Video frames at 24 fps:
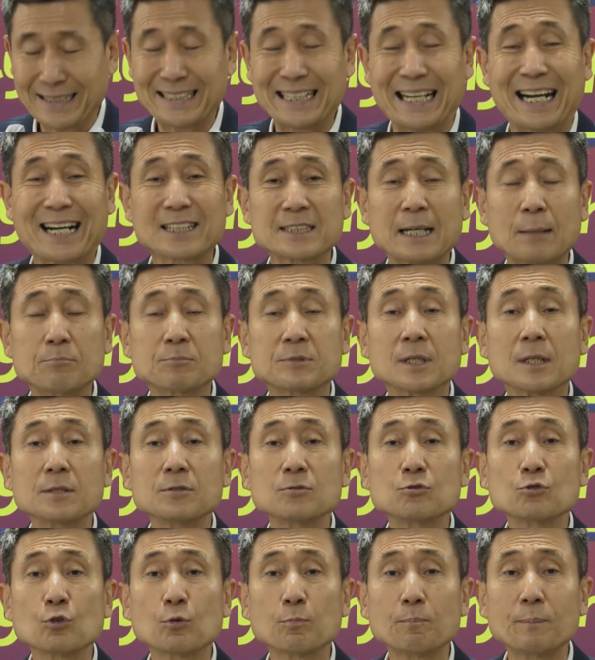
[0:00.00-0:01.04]
약
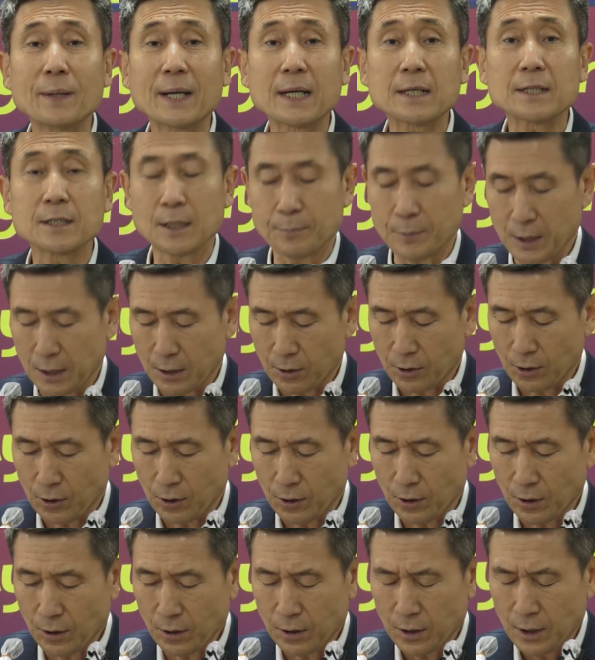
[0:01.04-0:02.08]
삼천육백여
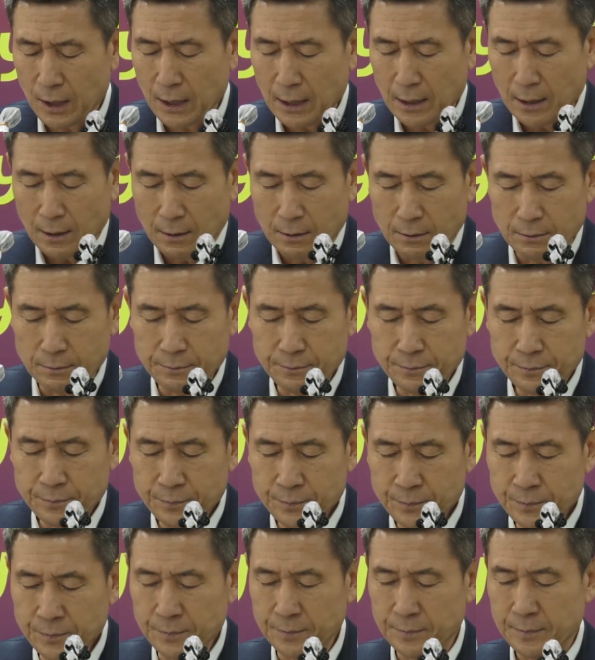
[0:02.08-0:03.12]
명으로
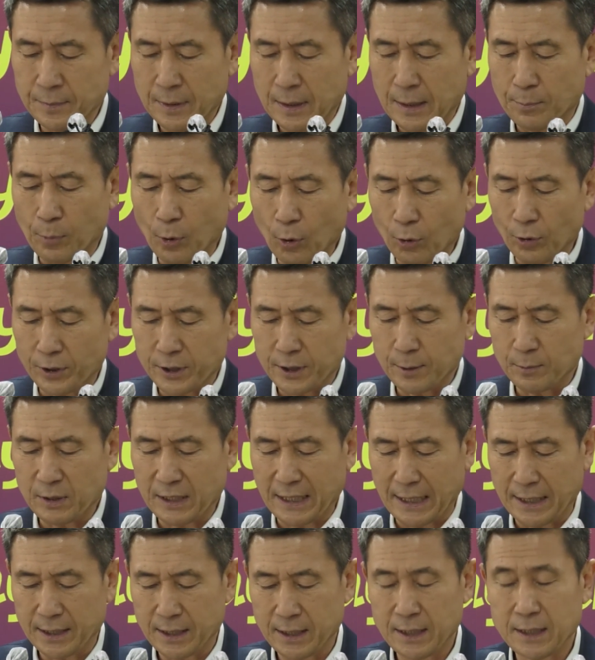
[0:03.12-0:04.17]
보고
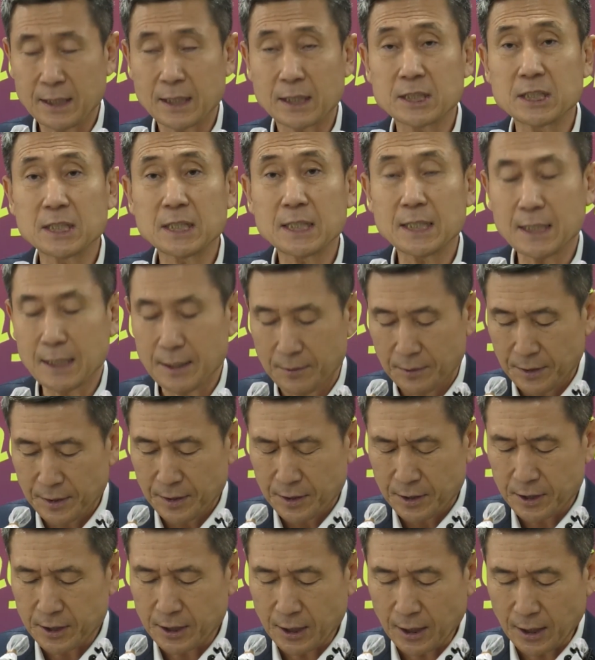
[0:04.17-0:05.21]
있습니다. 이 역시
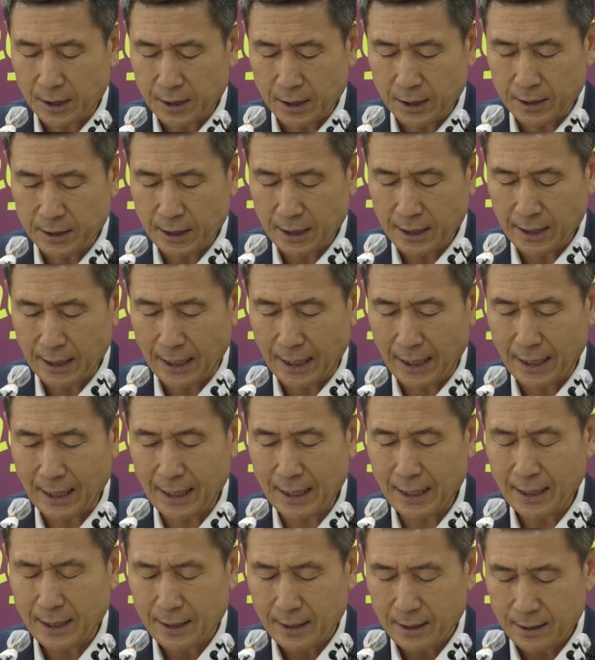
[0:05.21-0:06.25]

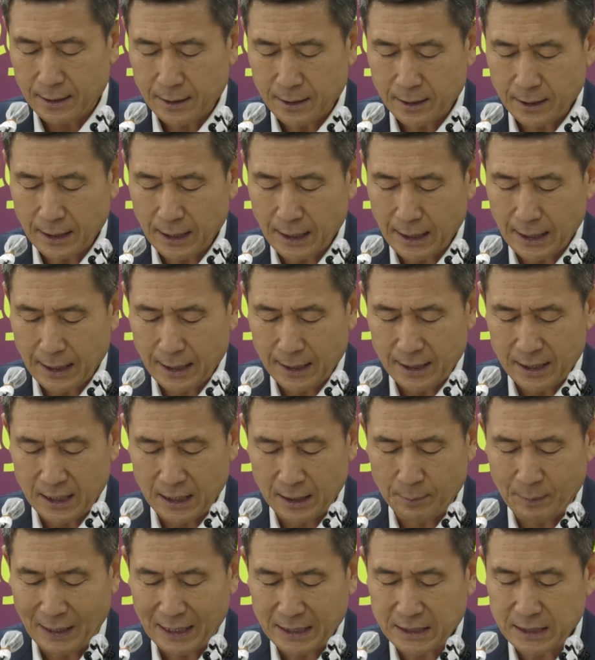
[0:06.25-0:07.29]
지역경제에 크게
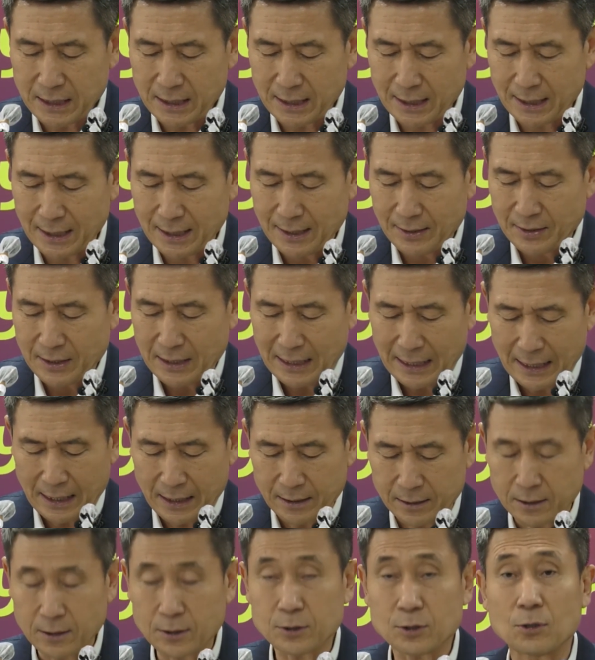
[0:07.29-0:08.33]

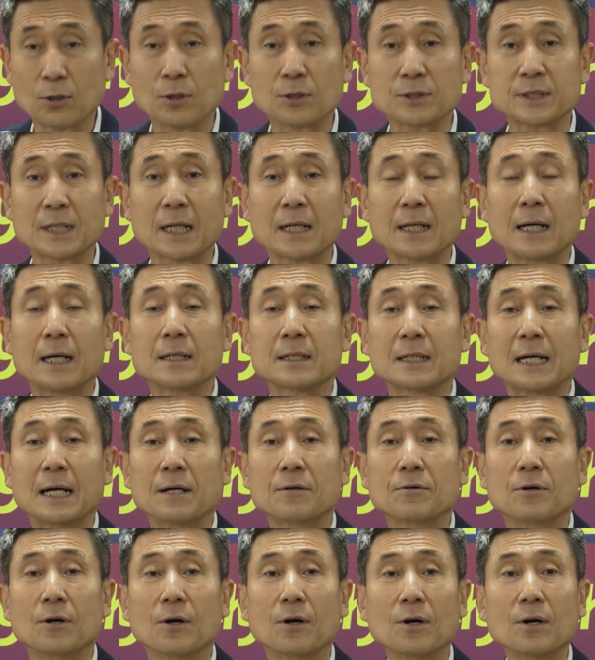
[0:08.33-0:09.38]
이바지할 것으로 생각을
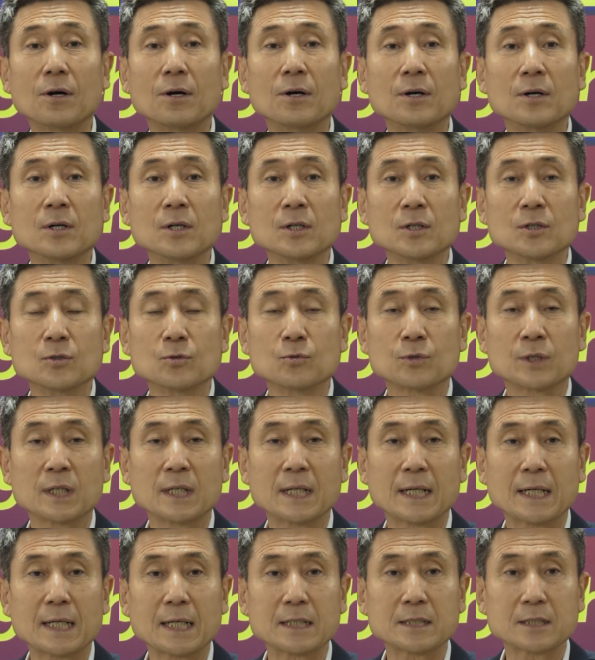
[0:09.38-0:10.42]
하고
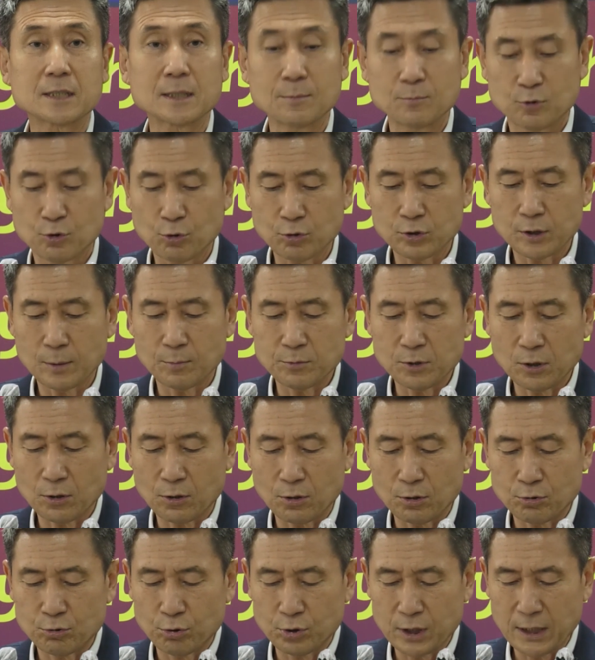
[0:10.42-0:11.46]
우리나라가 지금
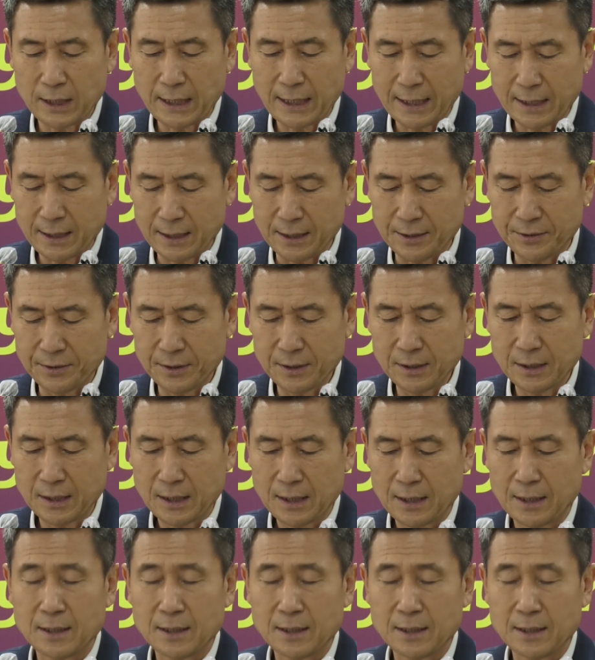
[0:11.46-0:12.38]
중점적으로 추진하는